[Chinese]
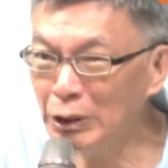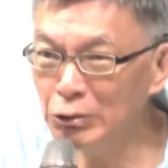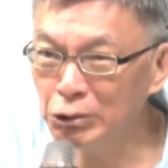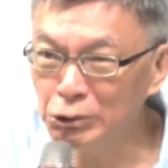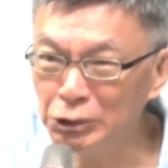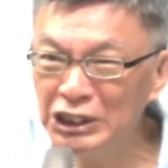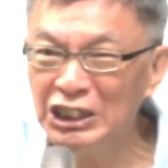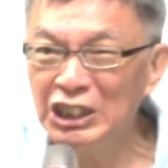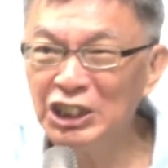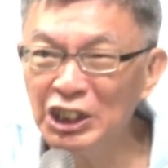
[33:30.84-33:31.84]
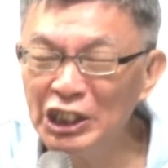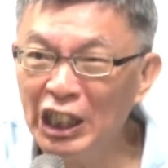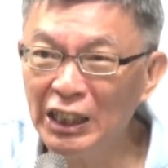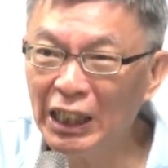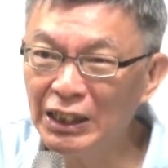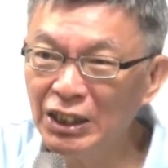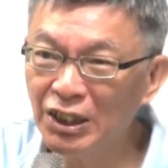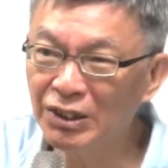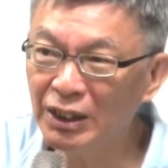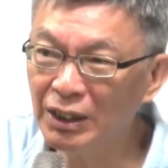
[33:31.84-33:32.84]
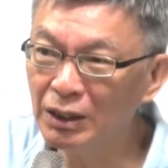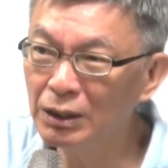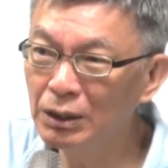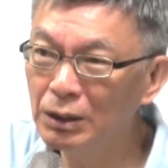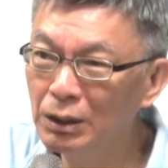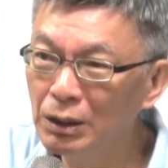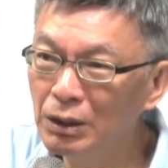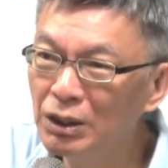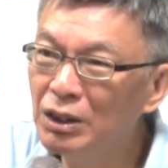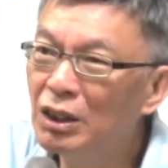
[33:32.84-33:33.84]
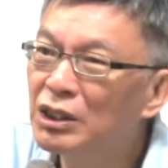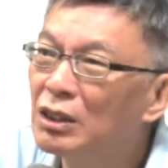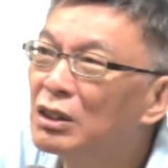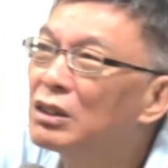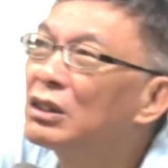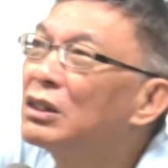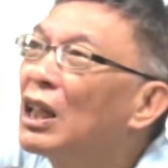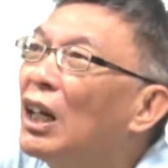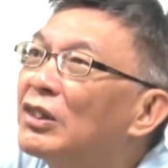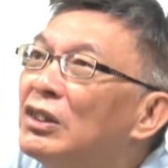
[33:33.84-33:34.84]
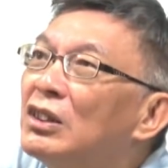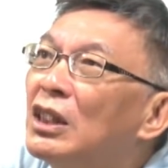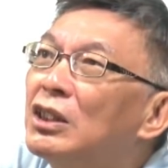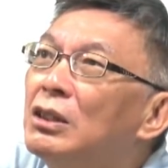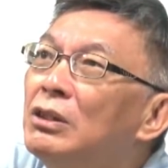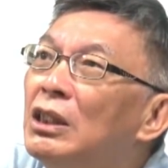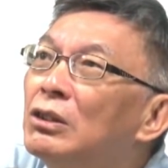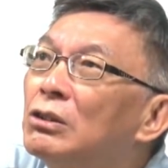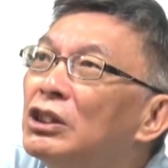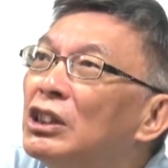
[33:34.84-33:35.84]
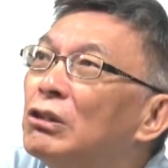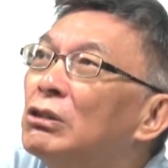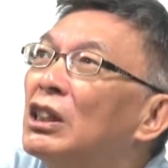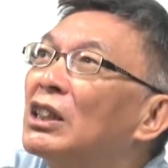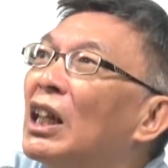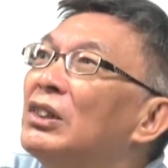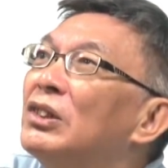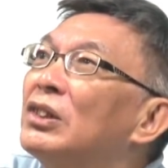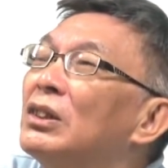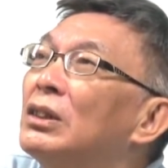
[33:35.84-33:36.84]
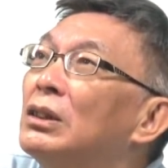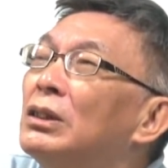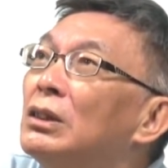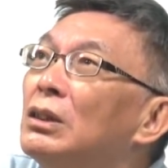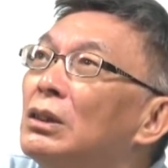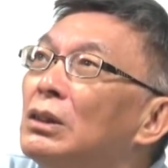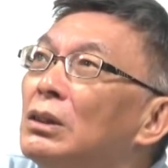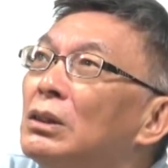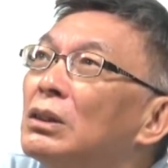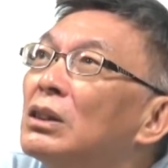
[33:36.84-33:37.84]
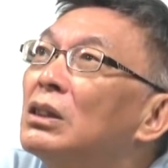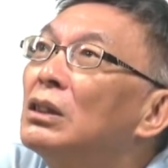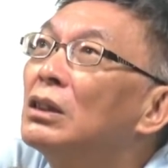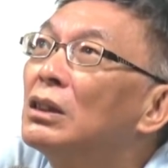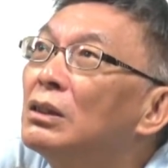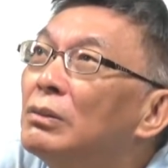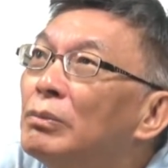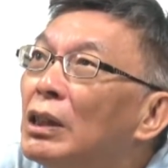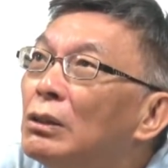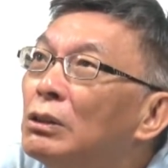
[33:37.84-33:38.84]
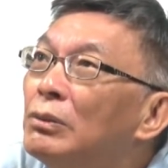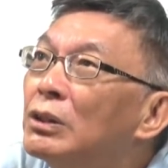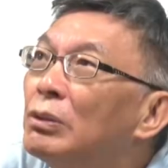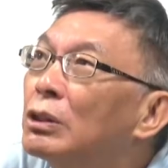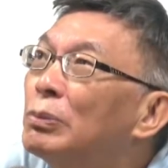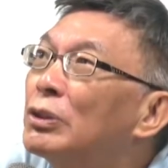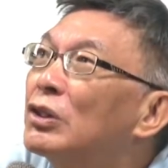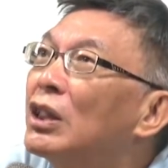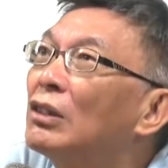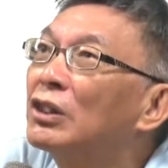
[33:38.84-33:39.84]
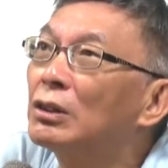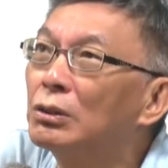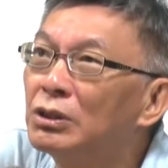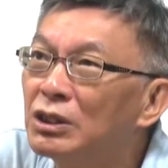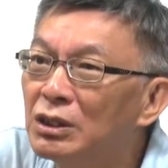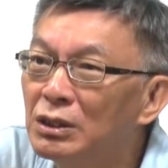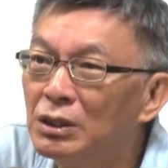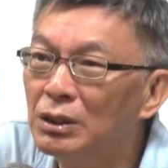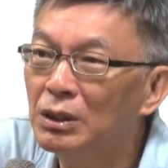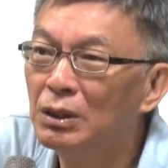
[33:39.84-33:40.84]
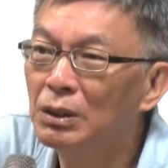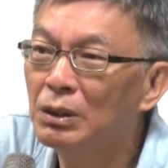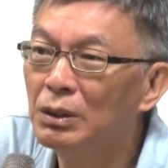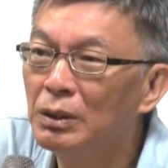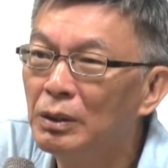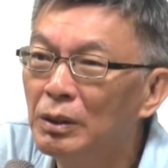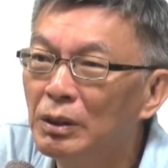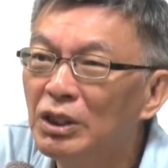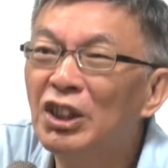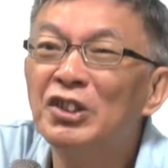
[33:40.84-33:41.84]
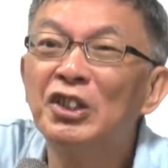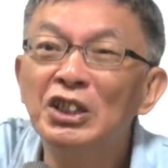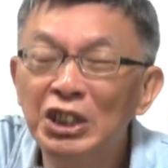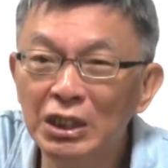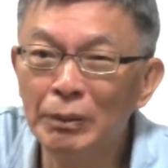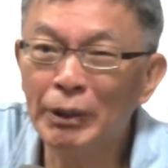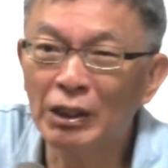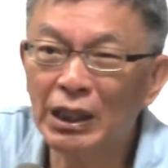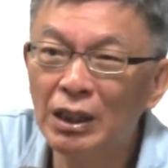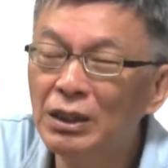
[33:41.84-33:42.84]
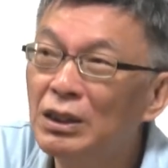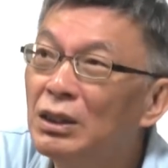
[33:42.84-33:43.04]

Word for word: 民族主义的情感来理解这一点。心里要讲，大声的在心灵中写出一个“干”字。干嘛？我们怎么都不知道这个东西？要很生气的表达。